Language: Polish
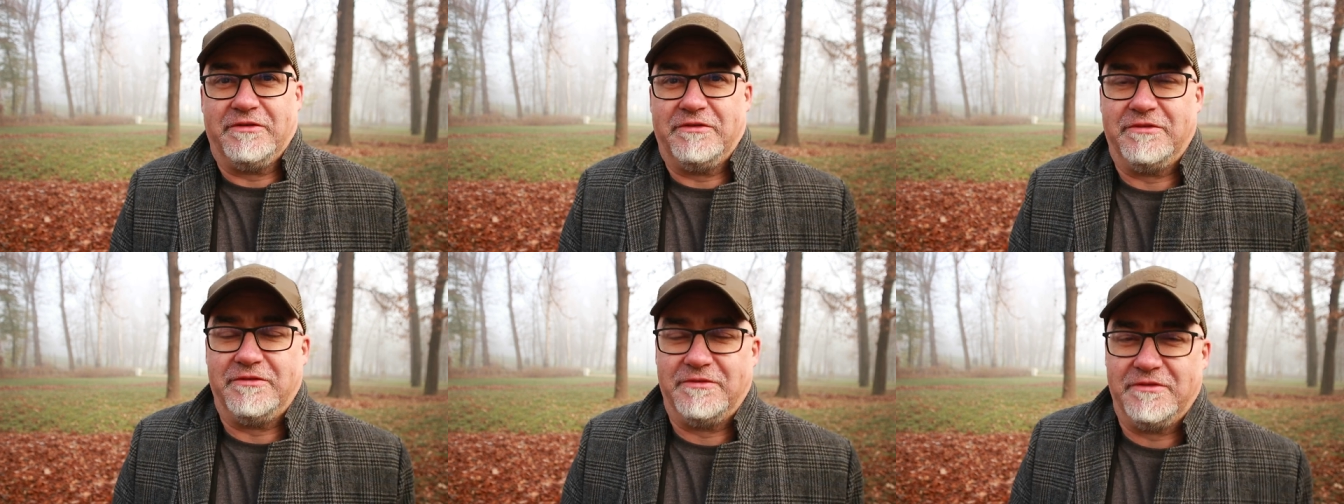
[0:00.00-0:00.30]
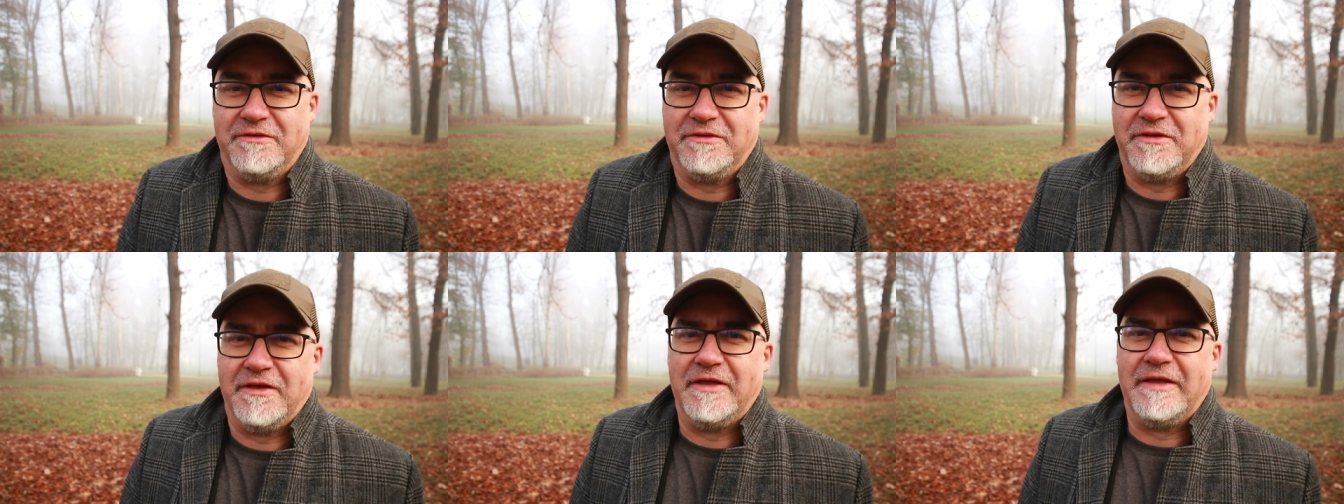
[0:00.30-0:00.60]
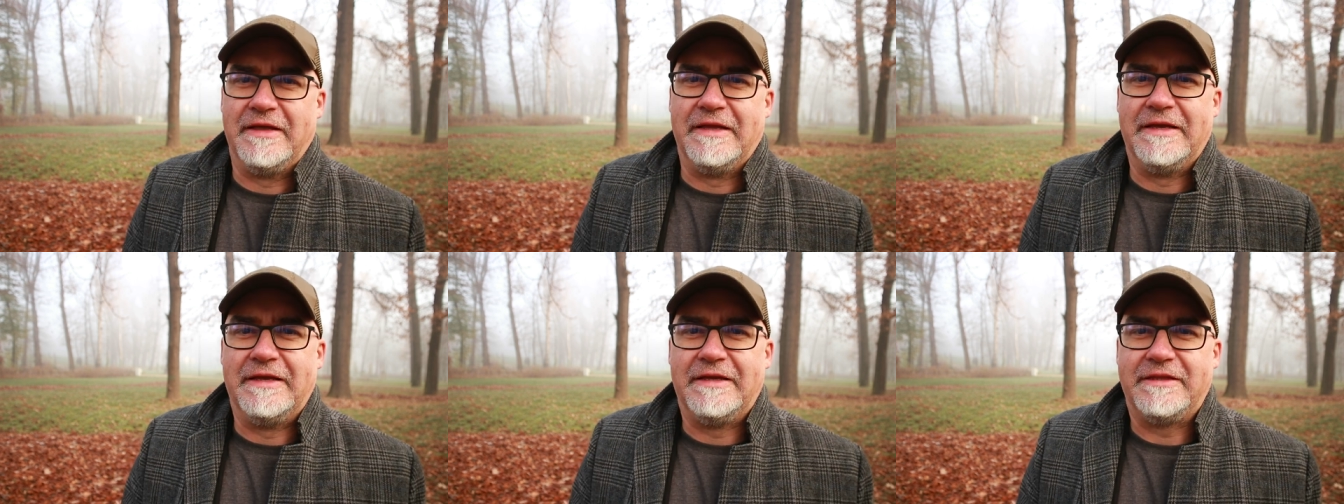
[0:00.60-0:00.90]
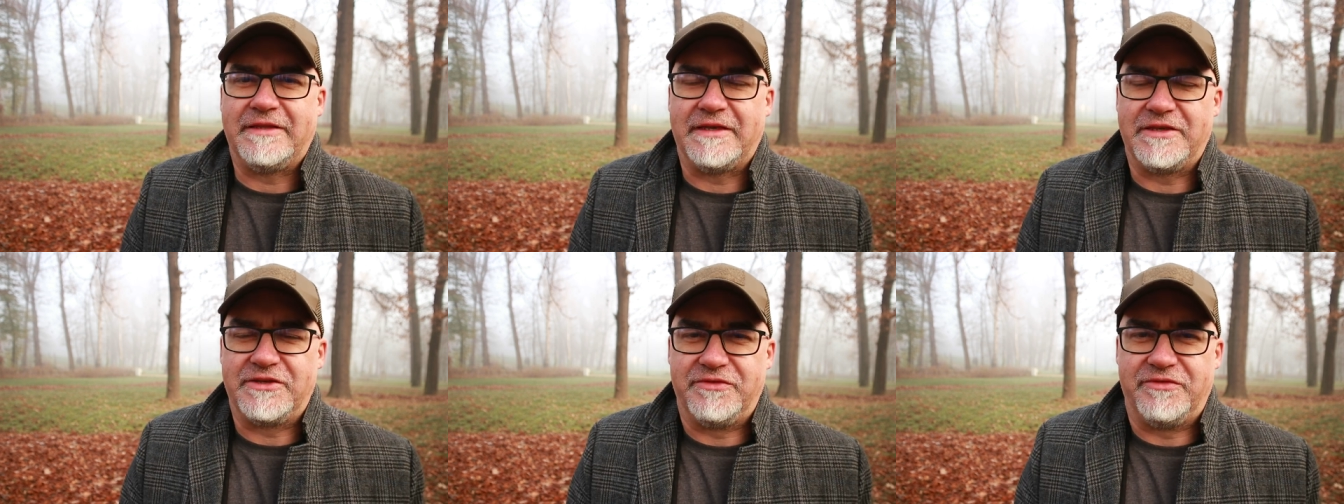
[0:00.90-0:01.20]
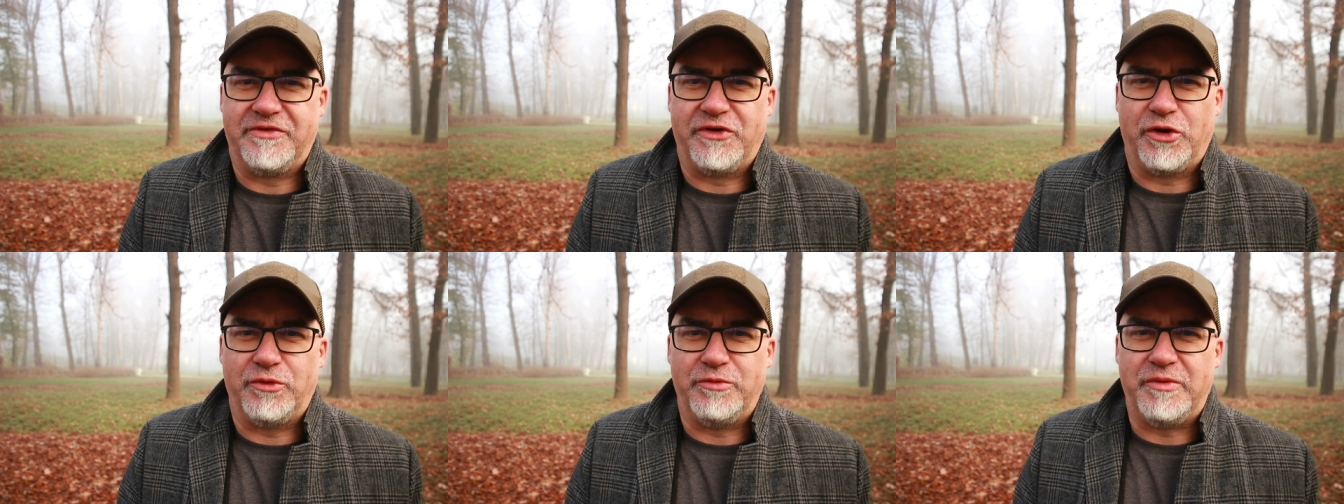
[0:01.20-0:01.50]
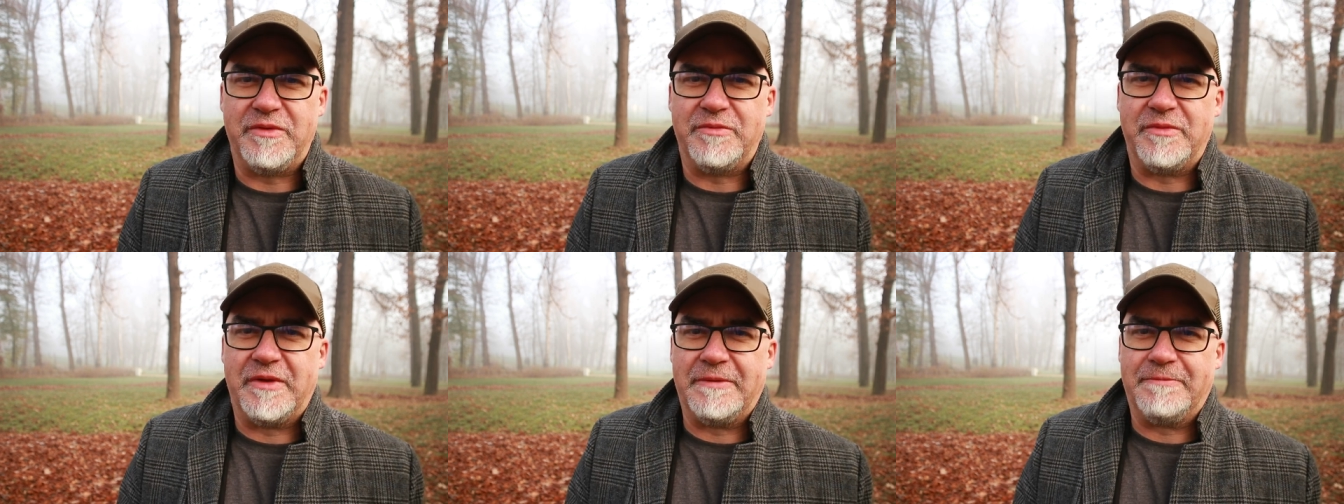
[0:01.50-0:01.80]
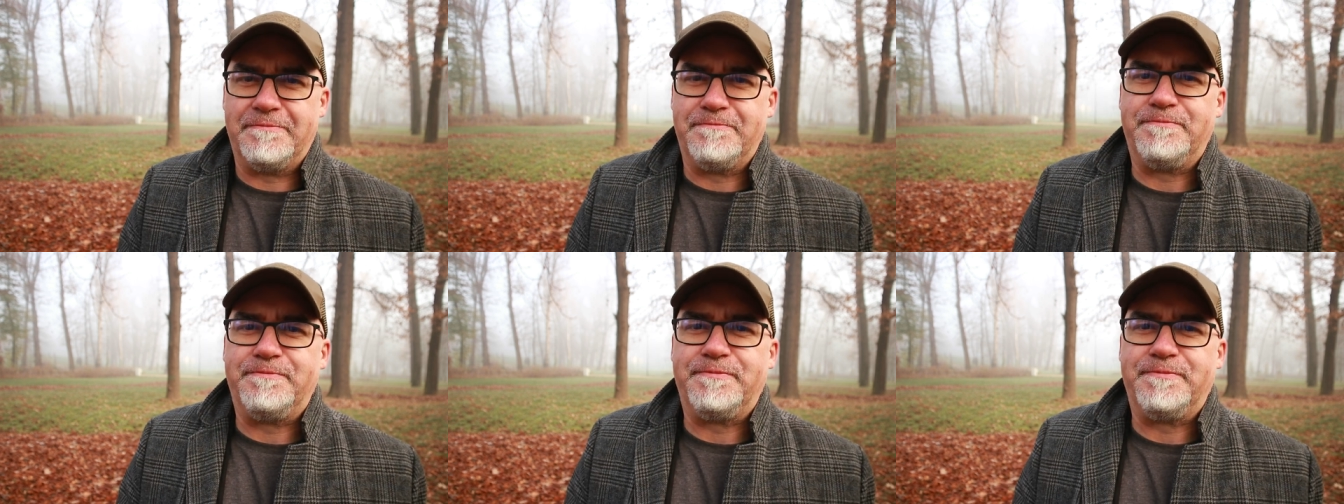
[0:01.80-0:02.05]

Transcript: No. Także wyrobimy.